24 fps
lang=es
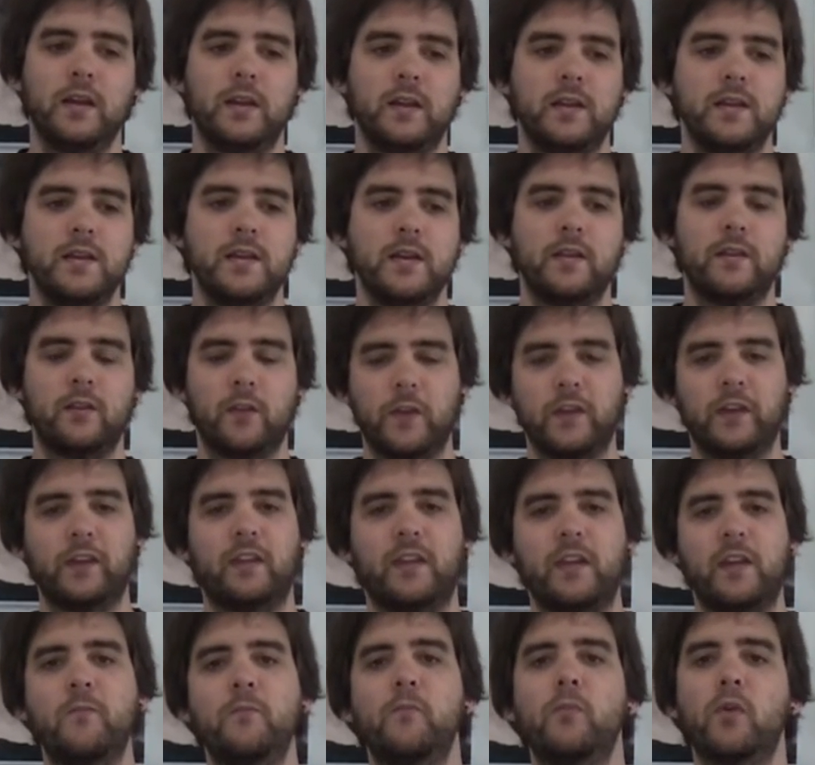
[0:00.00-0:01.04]
y entonces
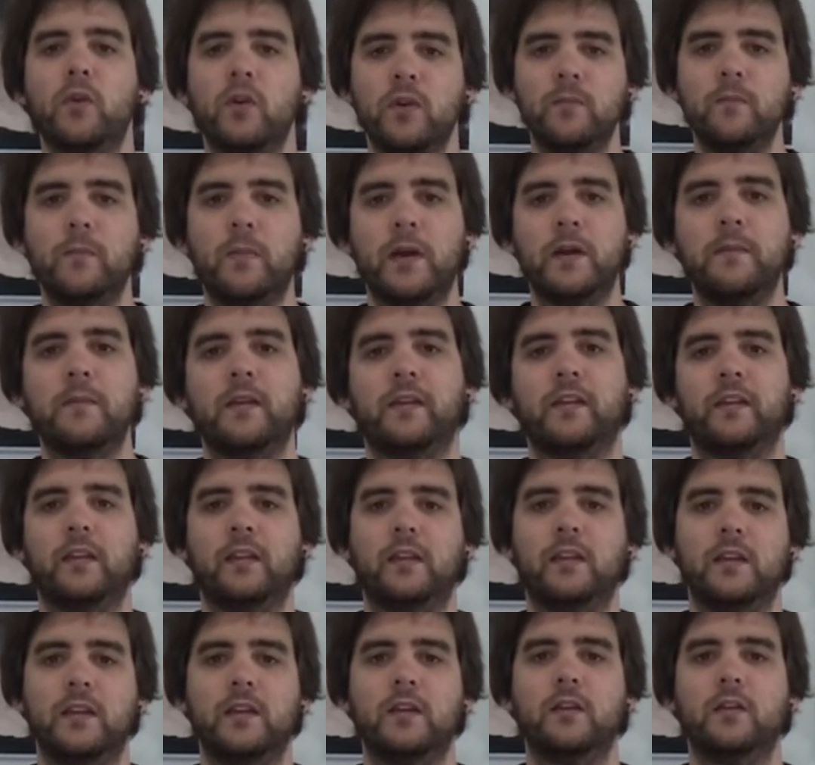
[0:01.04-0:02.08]
hacía un, un pelín más
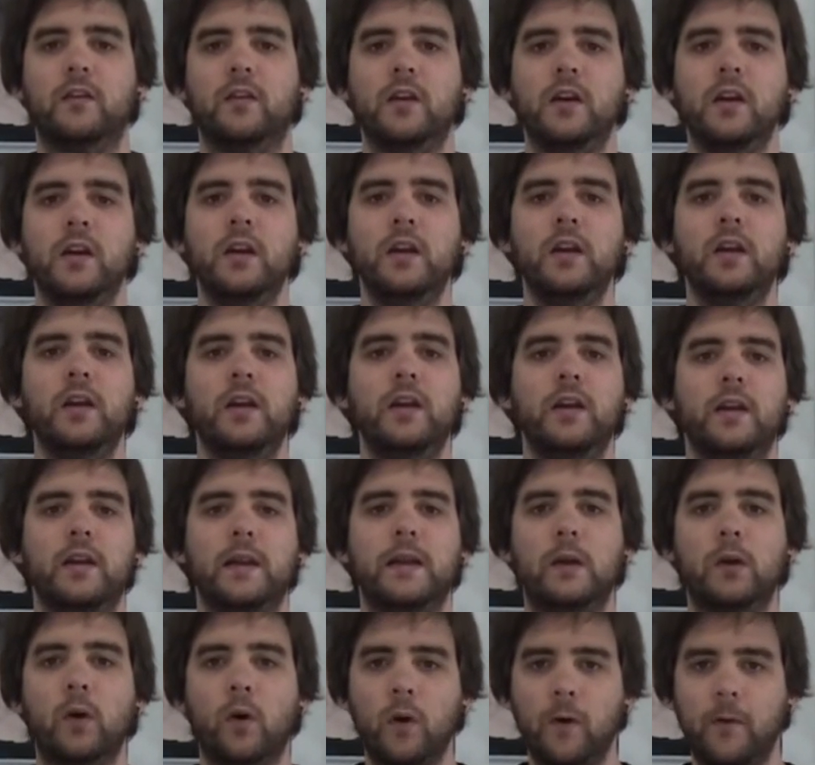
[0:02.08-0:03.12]
sencillo.
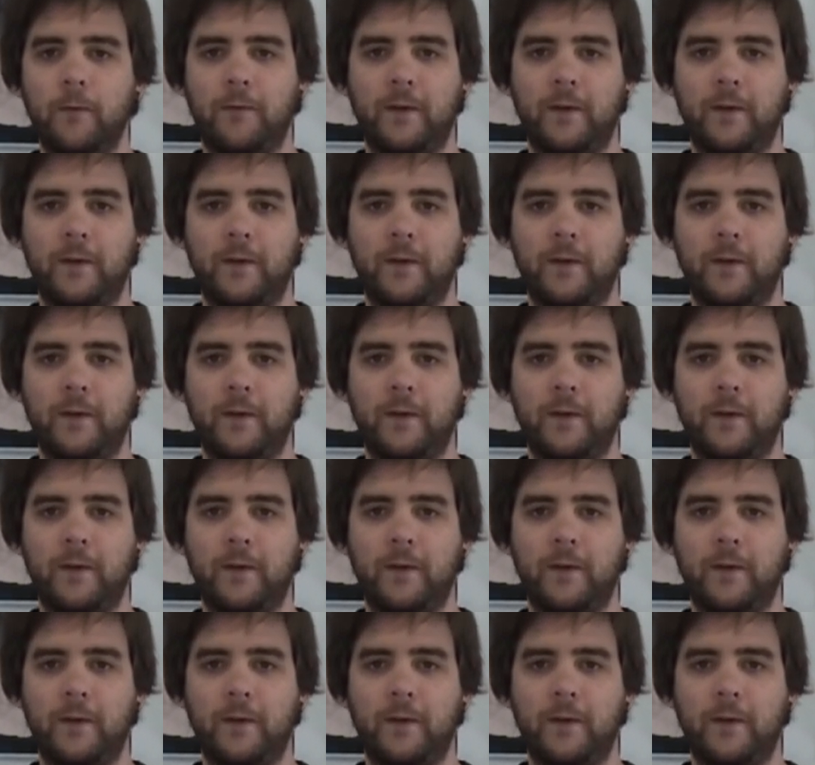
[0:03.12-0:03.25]
Y luego el